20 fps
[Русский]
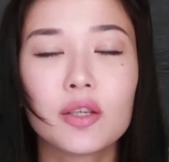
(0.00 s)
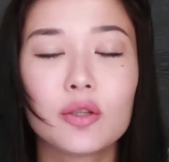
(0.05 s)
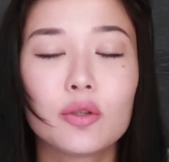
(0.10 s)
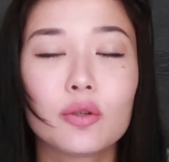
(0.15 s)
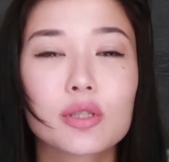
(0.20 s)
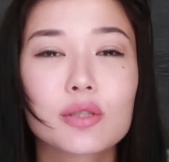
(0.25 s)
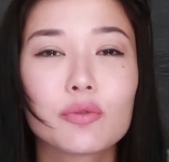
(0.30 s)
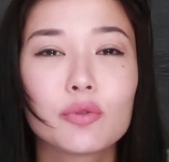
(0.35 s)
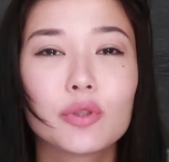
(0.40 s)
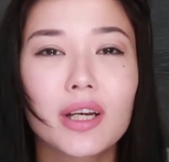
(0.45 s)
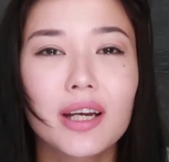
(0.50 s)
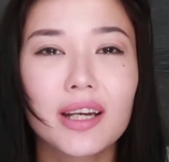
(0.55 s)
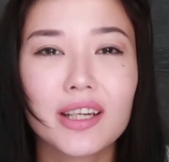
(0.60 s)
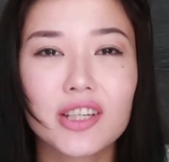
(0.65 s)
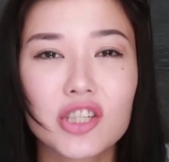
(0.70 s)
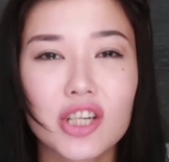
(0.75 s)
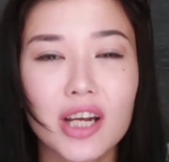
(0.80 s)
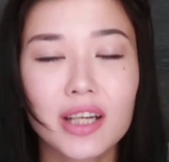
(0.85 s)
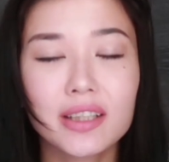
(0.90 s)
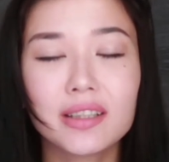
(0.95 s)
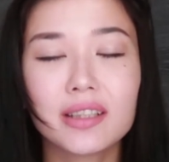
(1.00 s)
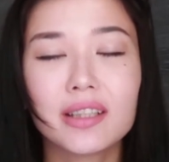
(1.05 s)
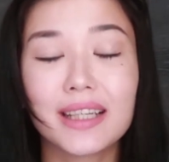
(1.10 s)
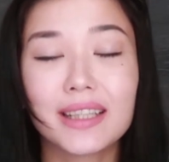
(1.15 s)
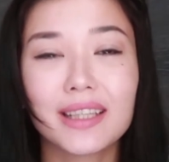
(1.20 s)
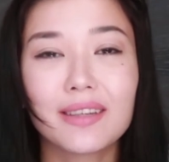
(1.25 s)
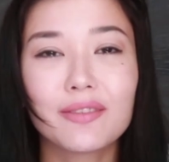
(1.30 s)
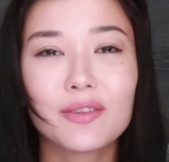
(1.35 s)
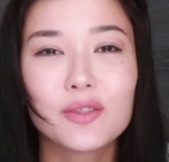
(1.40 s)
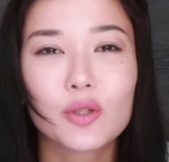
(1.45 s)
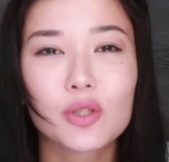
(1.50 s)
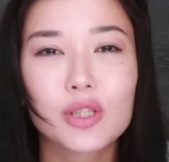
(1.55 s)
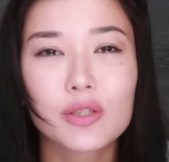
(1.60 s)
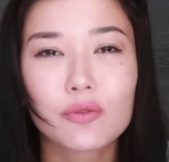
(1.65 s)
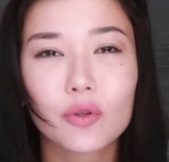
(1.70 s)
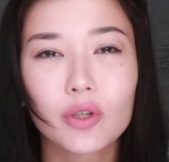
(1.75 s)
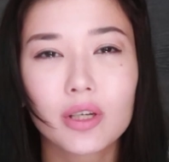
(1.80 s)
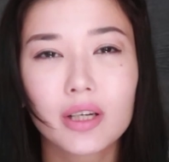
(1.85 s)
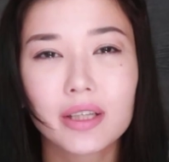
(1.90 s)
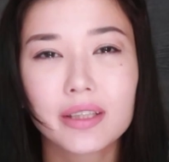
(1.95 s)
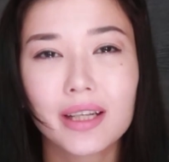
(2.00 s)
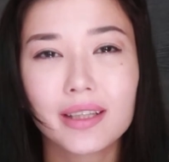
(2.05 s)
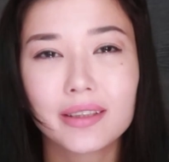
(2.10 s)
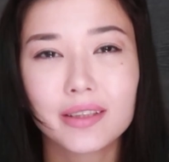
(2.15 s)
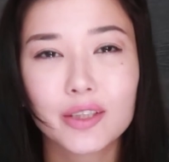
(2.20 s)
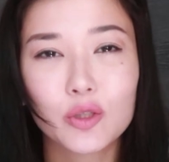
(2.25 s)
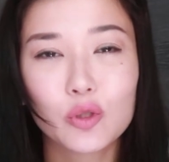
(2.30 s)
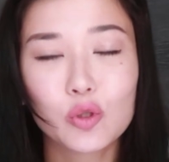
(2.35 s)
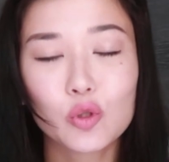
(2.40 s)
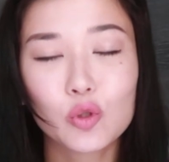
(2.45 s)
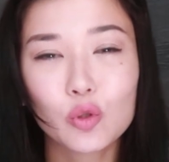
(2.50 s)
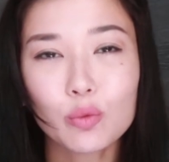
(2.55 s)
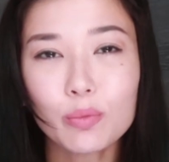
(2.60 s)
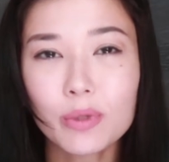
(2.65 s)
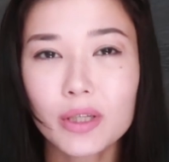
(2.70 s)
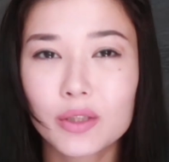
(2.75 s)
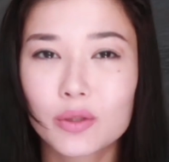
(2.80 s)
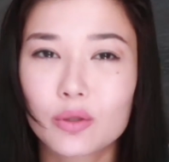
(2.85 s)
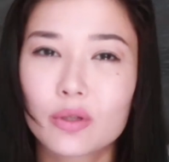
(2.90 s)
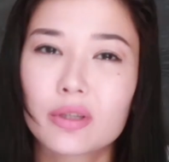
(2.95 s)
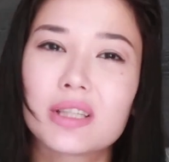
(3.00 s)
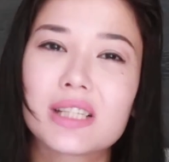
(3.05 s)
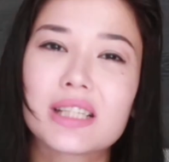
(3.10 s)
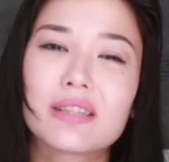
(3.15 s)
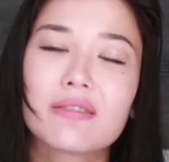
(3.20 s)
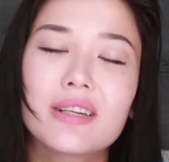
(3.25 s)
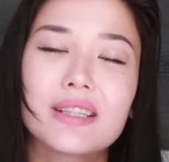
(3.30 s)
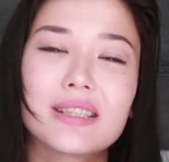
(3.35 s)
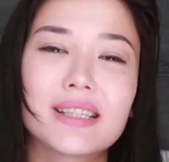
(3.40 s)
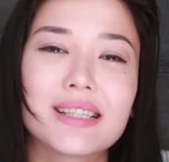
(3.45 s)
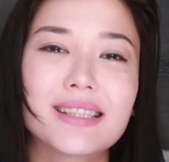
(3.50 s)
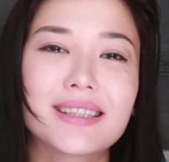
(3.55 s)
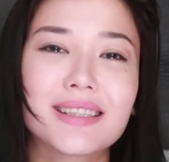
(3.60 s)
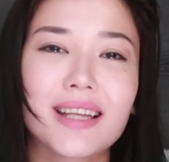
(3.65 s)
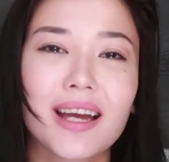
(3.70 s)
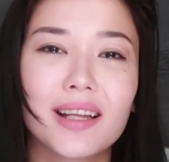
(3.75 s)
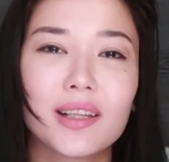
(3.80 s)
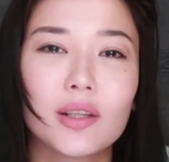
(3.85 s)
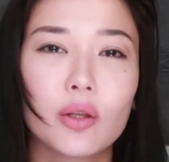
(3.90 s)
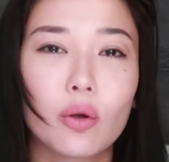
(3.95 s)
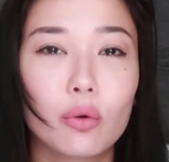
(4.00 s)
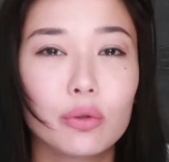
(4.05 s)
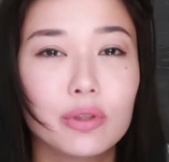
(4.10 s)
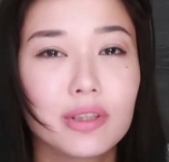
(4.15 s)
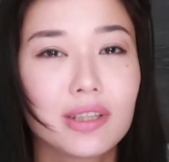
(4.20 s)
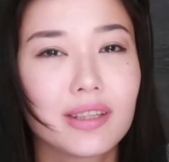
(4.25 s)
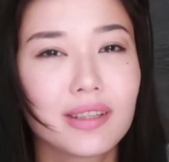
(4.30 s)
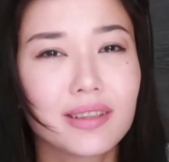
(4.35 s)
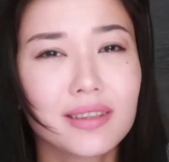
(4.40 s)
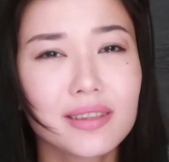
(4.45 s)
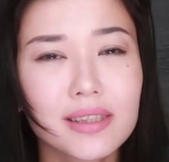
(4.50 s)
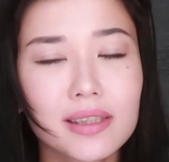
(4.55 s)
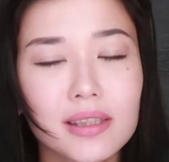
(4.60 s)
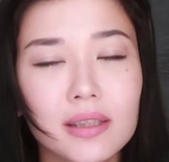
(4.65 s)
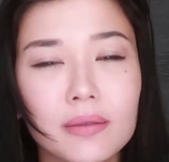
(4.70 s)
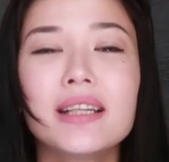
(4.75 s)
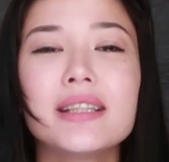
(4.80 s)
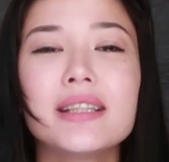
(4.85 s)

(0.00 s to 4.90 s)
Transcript: Ее зовут Айжан, и она ведет свой канал на YouTube, который называется Style on Heels.